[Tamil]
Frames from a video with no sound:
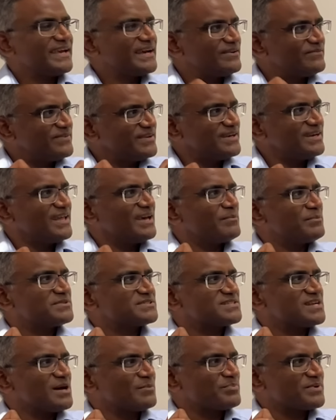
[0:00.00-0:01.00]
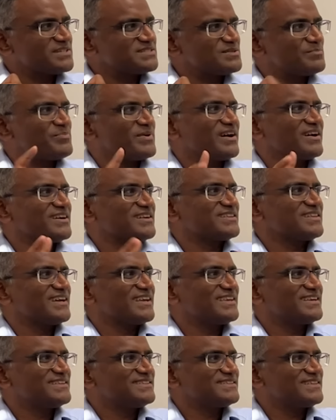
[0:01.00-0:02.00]
எவ்ரிடே ஸ்டாக் ப்ரைஸை பார்க்குறதா
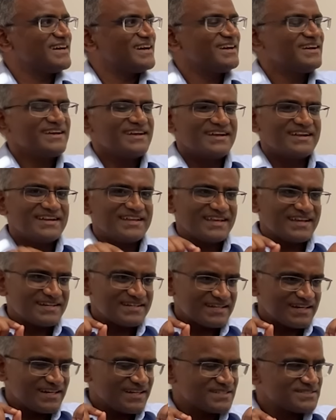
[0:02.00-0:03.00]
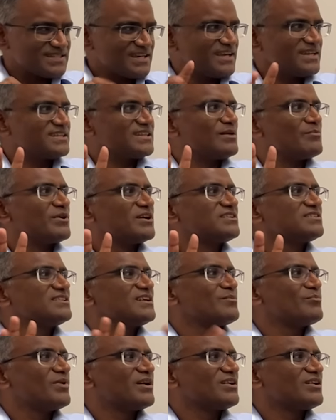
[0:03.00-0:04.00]
இருந்தால் நீங்கள் ட்ரேடர்ஸாக இருந்தால்
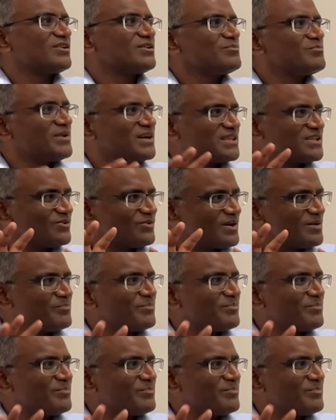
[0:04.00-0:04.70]
மட்டும்தான் பண்ணணும் மற்றவங்க